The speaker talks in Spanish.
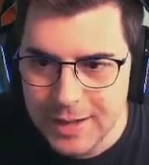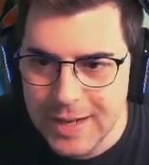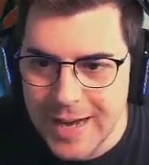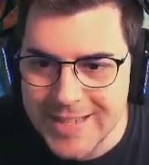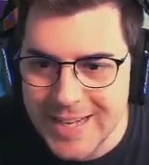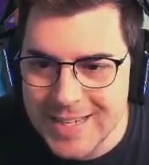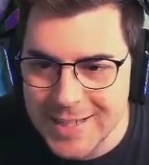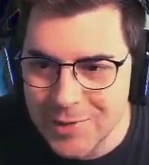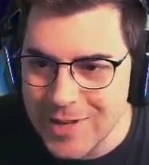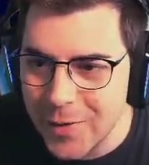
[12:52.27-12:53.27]
Es que estas
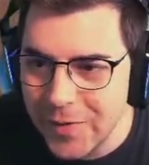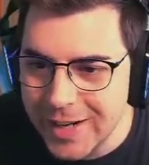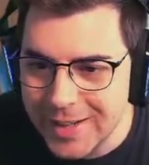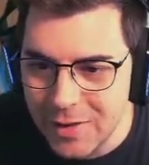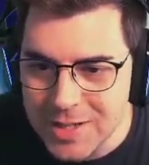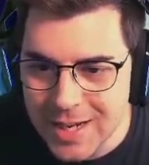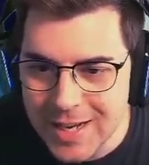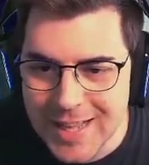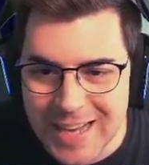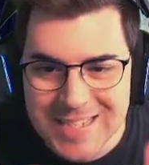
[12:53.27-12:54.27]
dos se han conectado
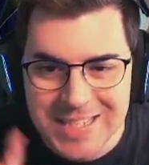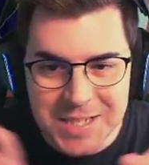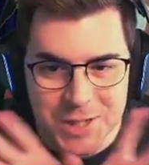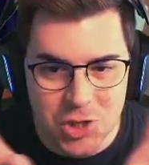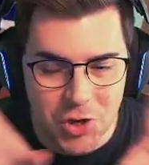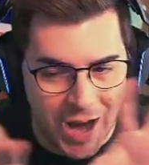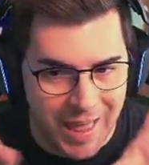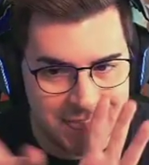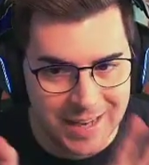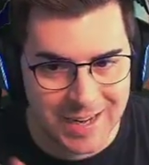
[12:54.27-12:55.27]
enseguida sin yo
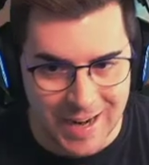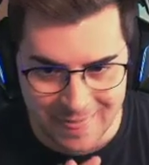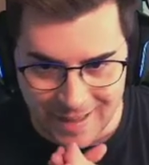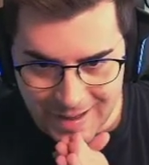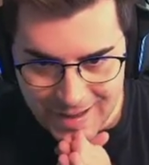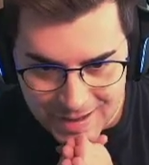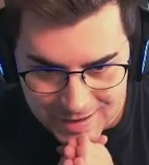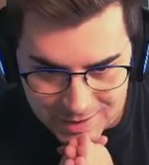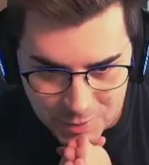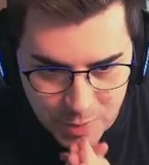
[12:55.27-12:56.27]
hacer nada, ¿eh?
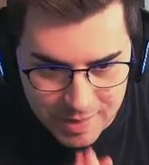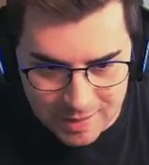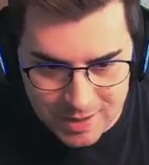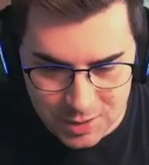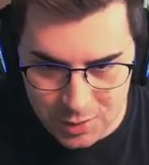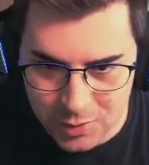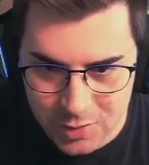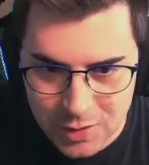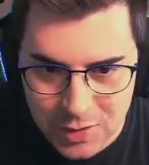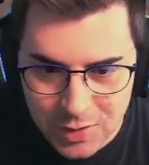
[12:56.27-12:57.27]
Cuidadito.
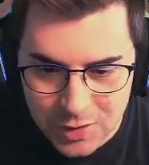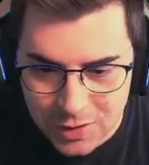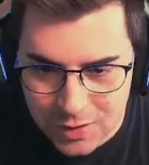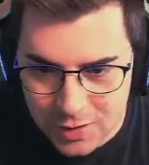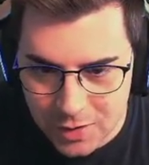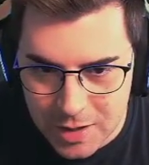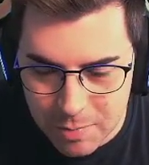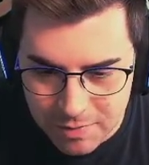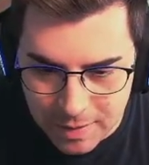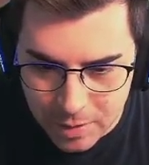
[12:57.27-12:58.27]
Oye,
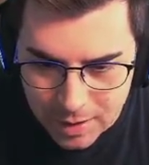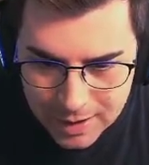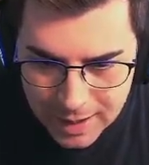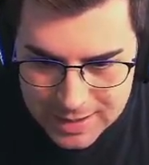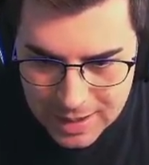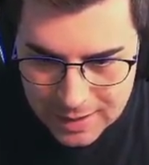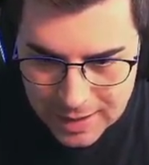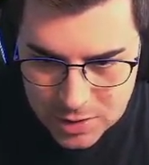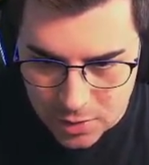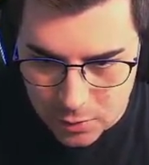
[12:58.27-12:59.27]
por favor, ¿quieres hacer
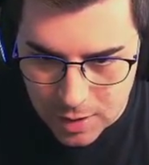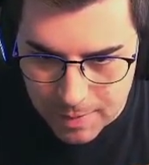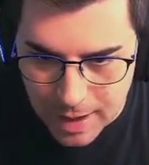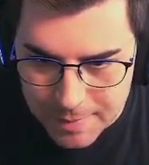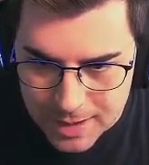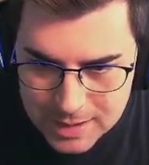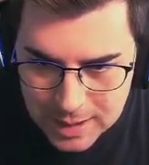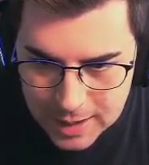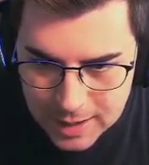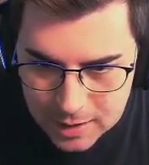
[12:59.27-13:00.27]
eso de una vez? Ah, mira, está ahí.